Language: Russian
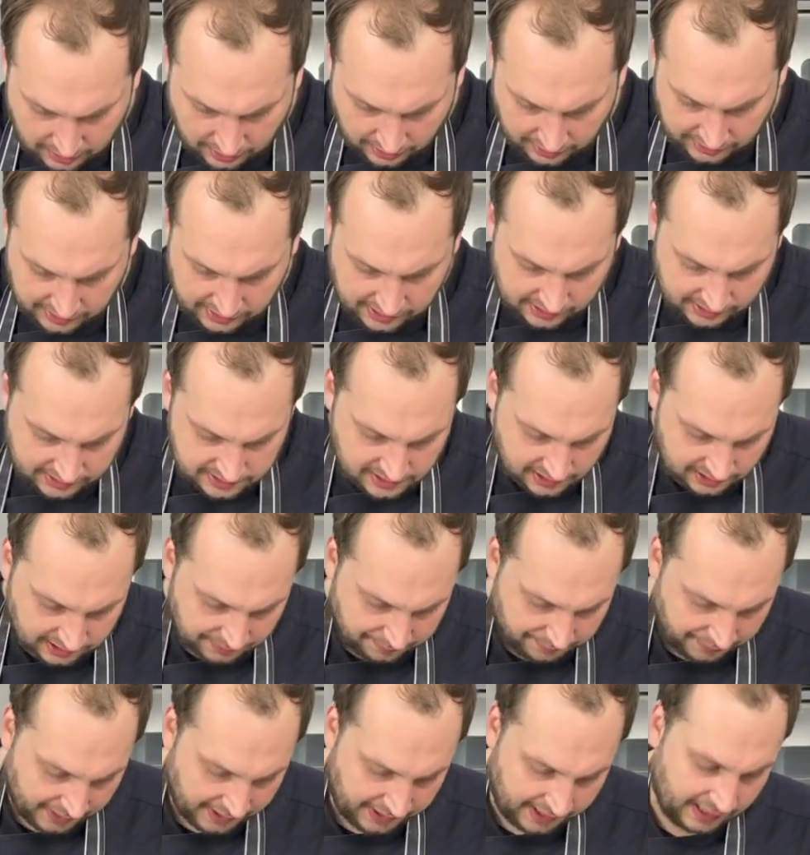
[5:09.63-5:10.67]
и где-то
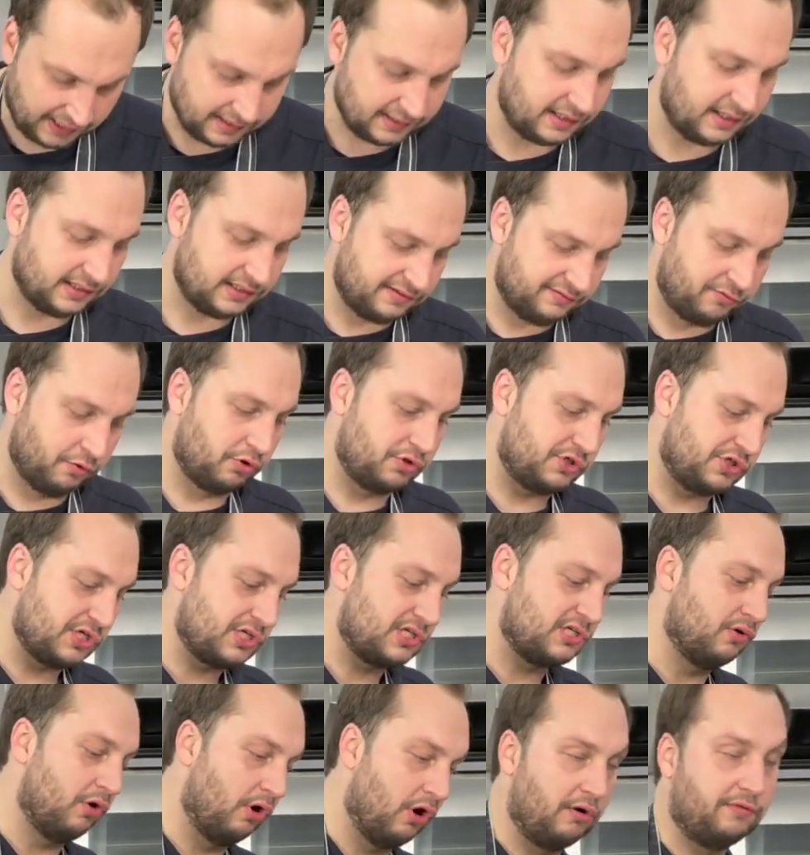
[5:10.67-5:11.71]
порядка двух
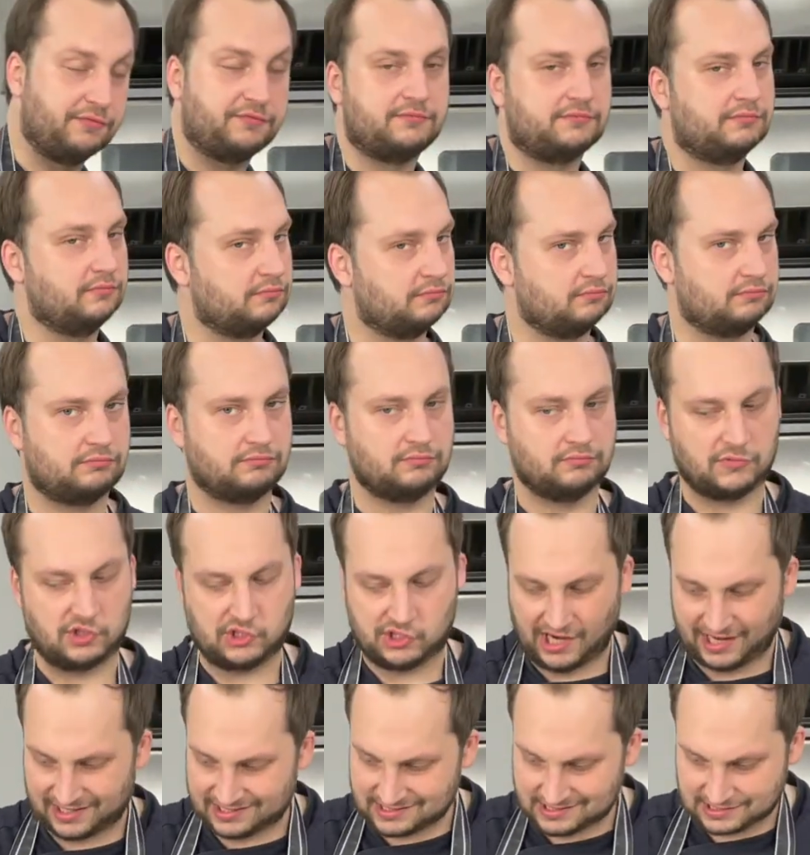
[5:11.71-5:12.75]
часов,
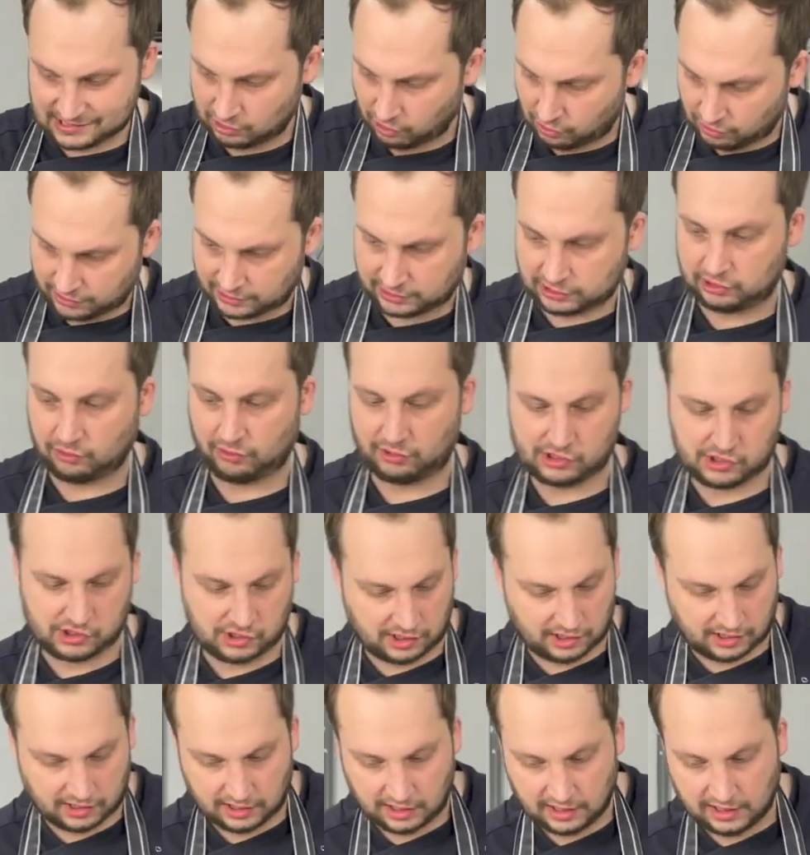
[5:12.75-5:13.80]
час сорок
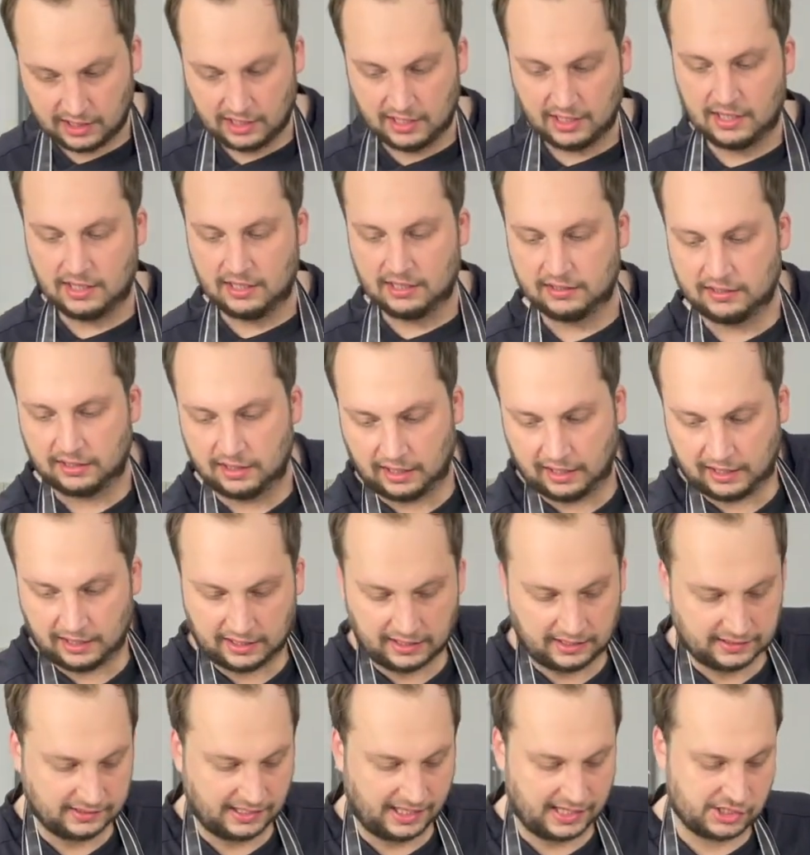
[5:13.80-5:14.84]
точно,
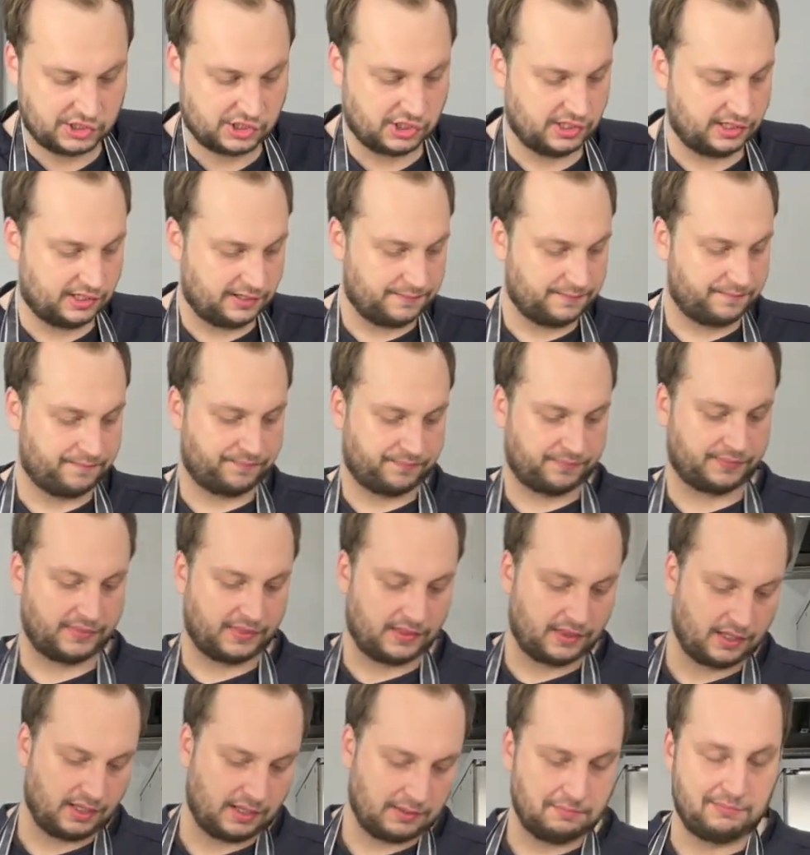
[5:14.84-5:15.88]
а, наши
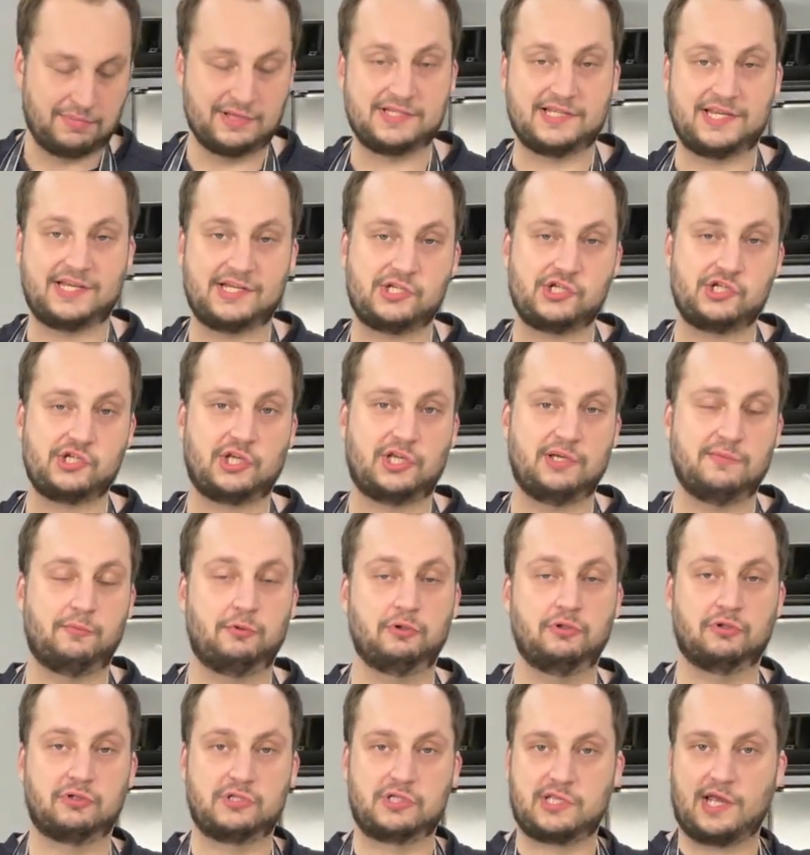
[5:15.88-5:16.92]
безешечки
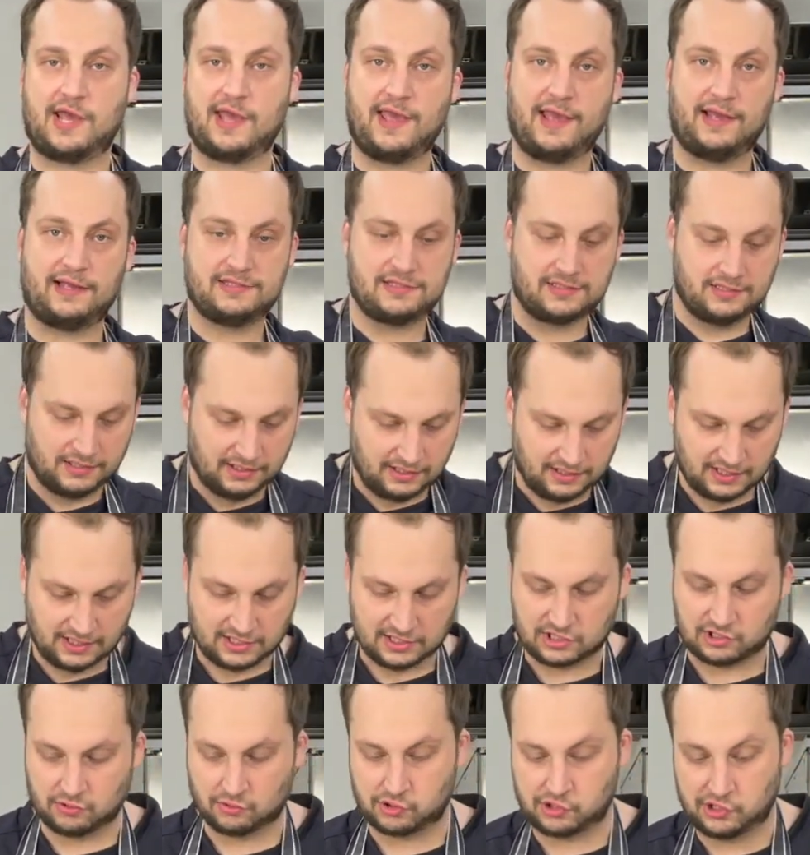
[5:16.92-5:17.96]
будут стоять
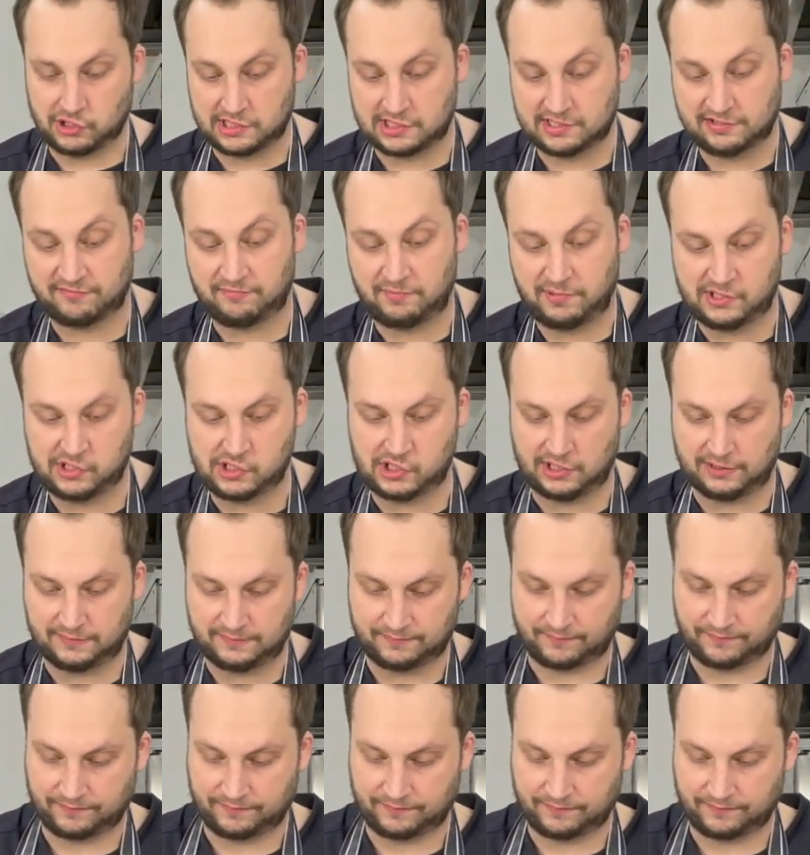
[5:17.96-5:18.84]
сушиться в печи.